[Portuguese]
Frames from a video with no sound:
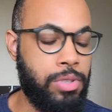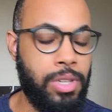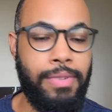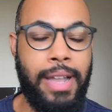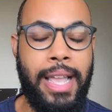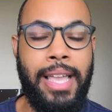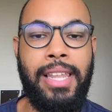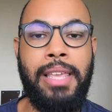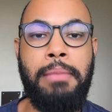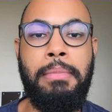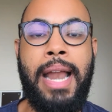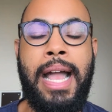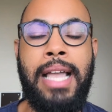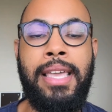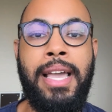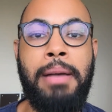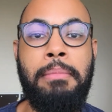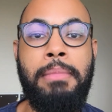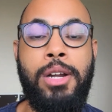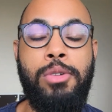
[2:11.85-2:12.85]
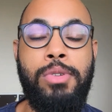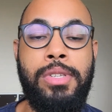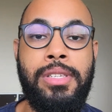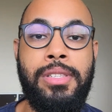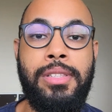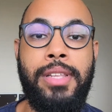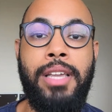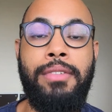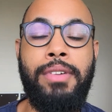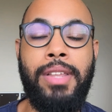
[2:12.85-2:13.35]
Você vai relembrar que Abraão
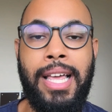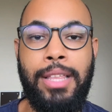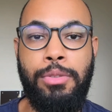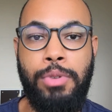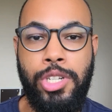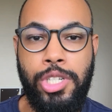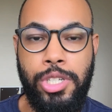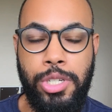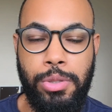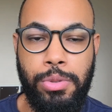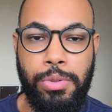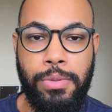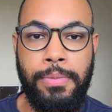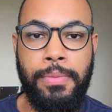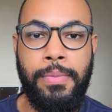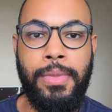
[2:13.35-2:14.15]
esteve lá no Egito,